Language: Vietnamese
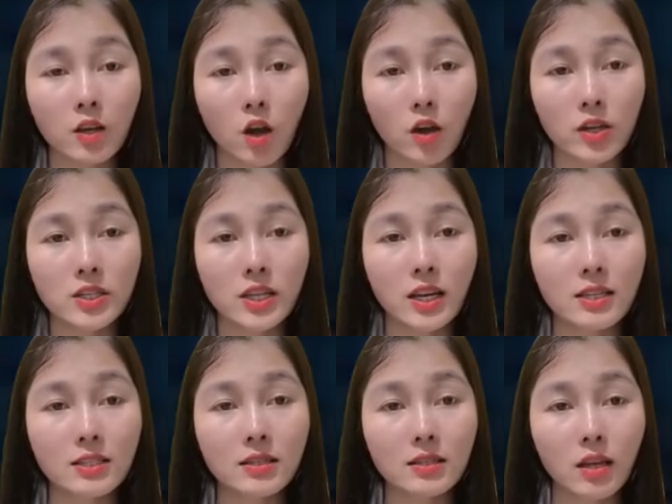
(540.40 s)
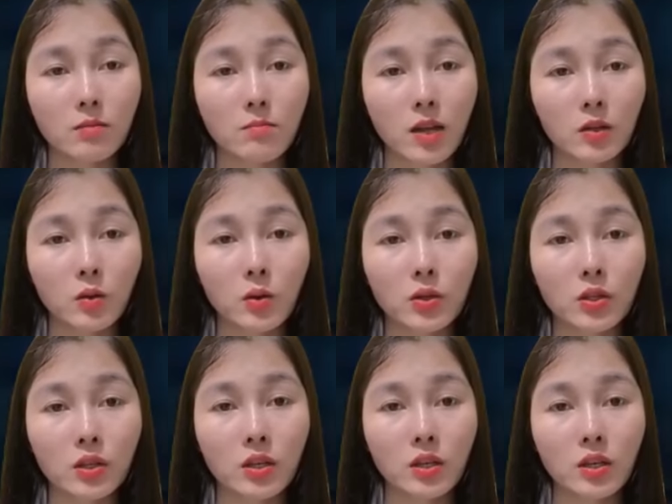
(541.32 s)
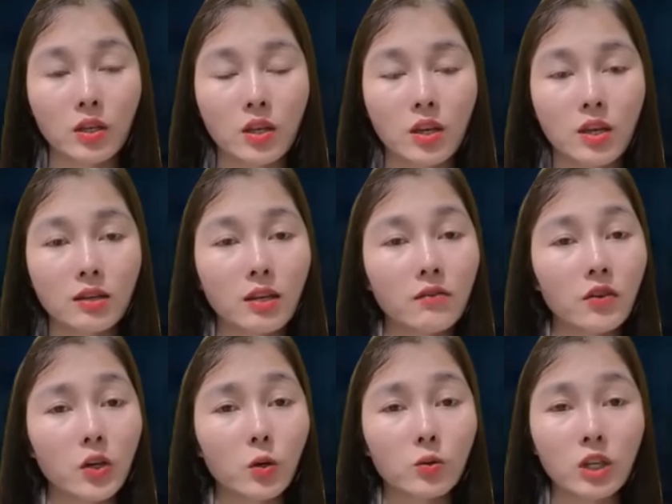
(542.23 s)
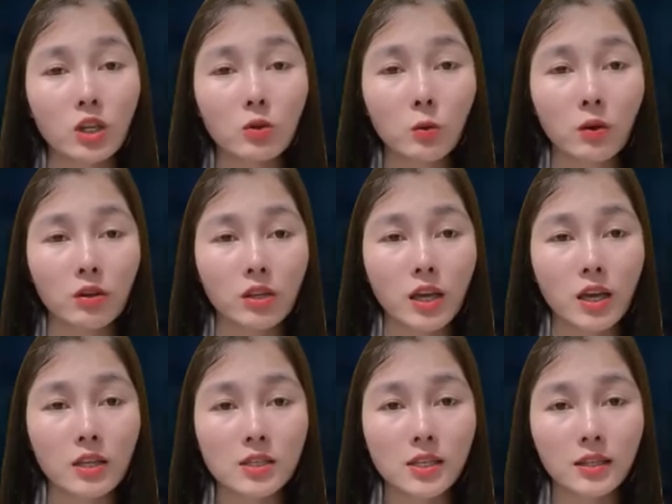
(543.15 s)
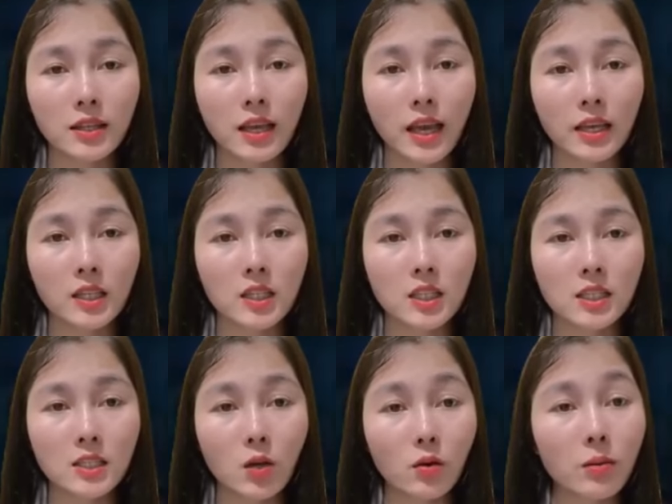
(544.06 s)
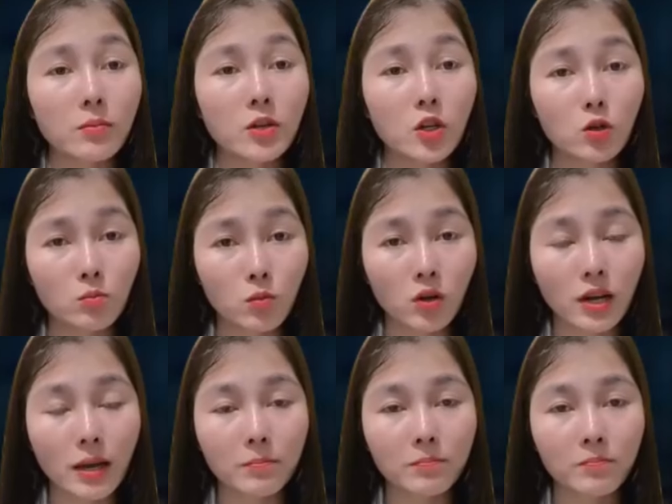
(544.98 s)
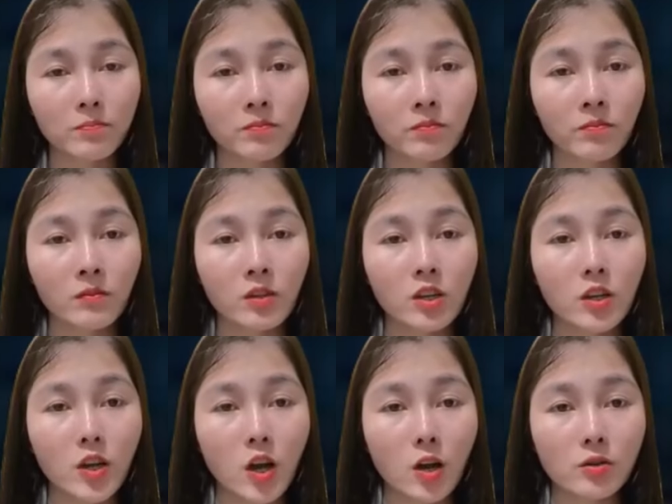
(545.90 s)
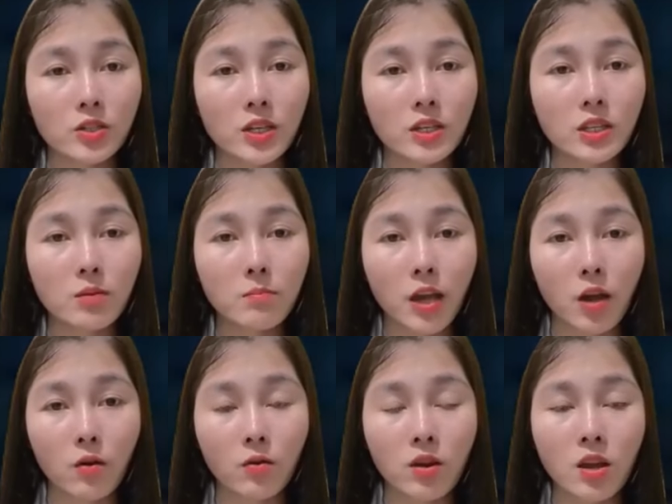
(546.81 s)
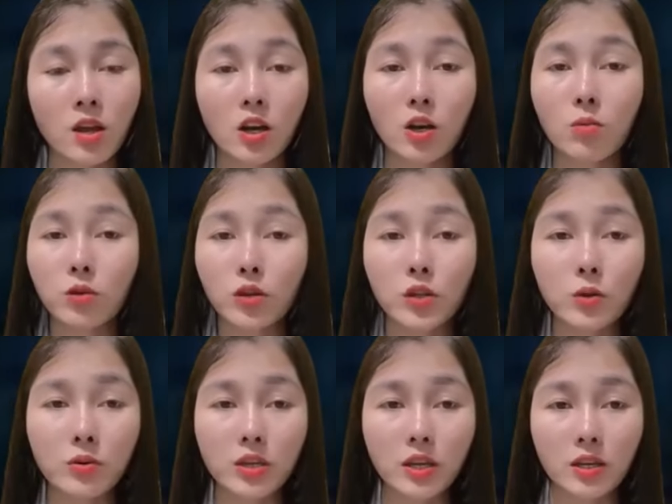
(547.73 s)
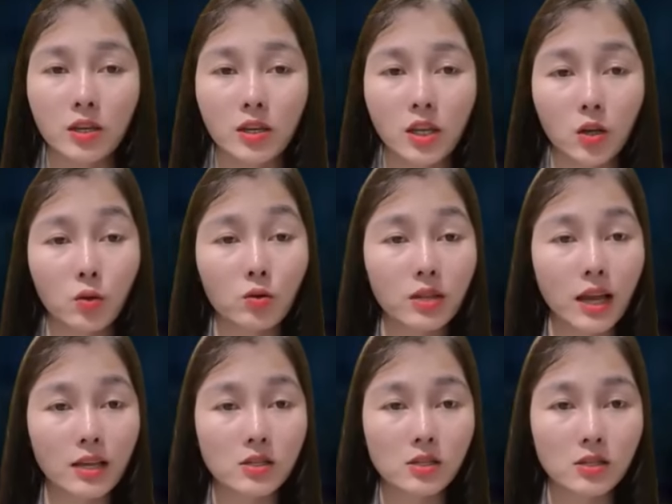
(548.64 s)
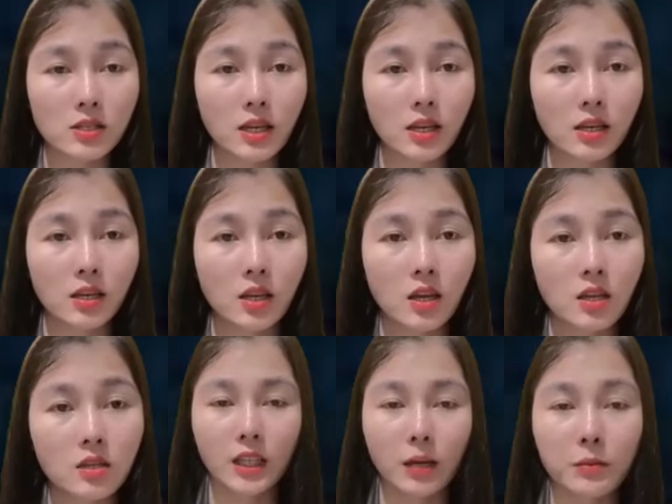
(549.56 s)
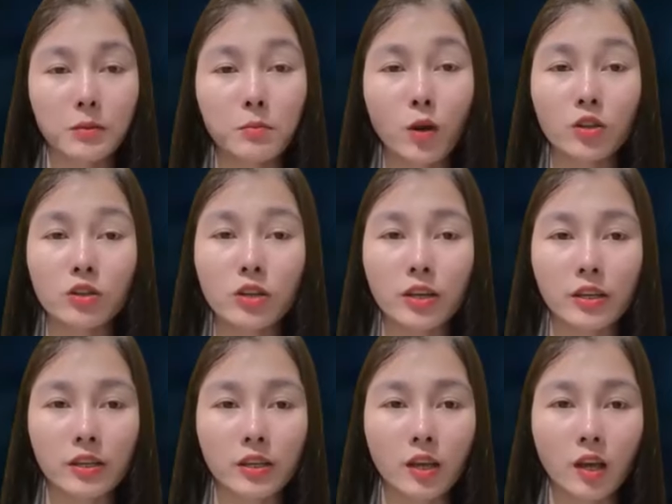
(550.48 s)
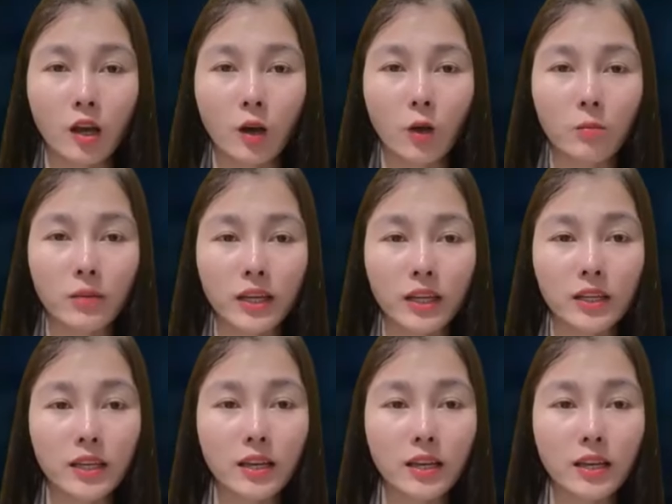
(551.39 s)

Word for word: Anh bị trúng tiếng sét ái tình khi lần đầu gặp Xuân và phải dùng rất nhiều cách để tán tỉnh cô. Mưa dầm thấm lâu, Xuân dần già cũng phải lòng anh bảo vệ hơn cô 10 tuổi.